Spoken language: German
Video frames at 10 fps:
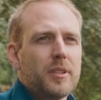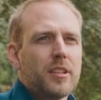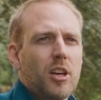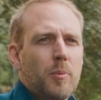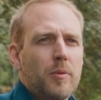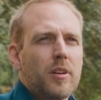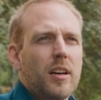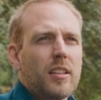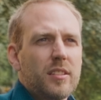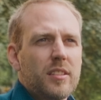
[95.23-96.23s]
Ich glaube aber
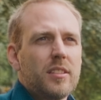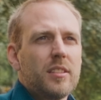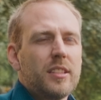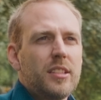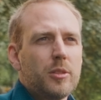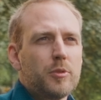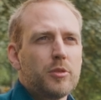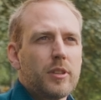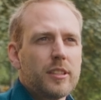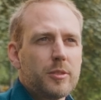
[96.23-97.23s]
gerade hier im
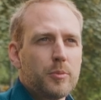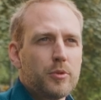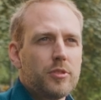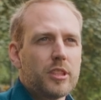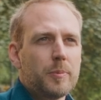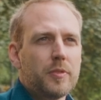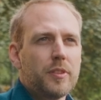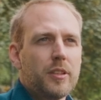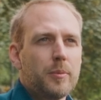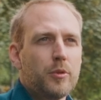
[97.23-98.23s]
Tourismus gibt es
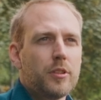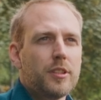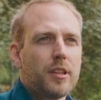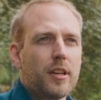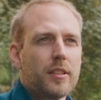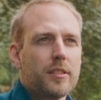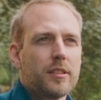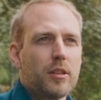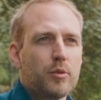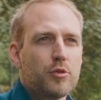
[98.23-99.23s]
viele Möglichkeiten,
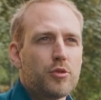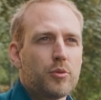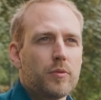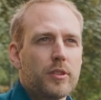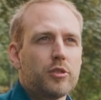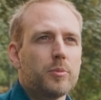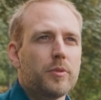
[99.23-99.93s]
Saale-Unstrut was zu